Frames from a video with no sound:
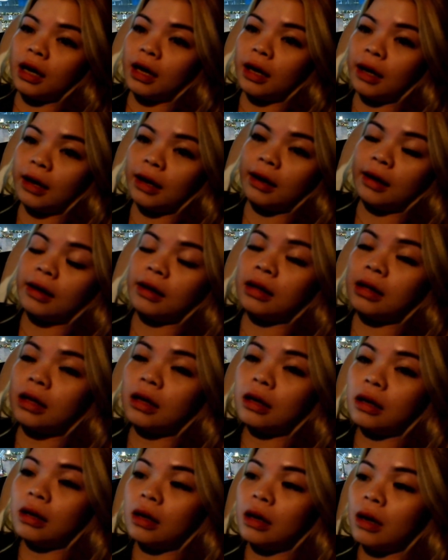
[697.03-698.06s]
and
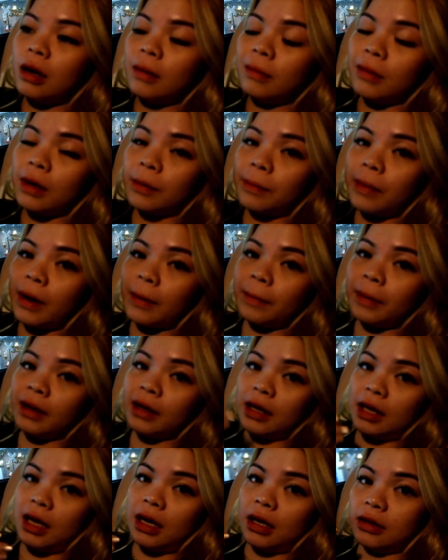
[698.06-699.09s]
magpapa
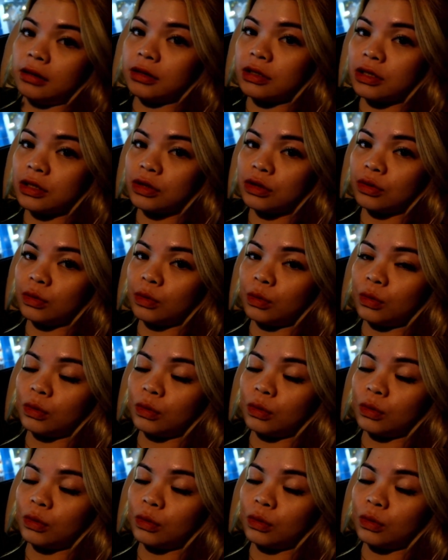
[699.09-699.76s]
nails so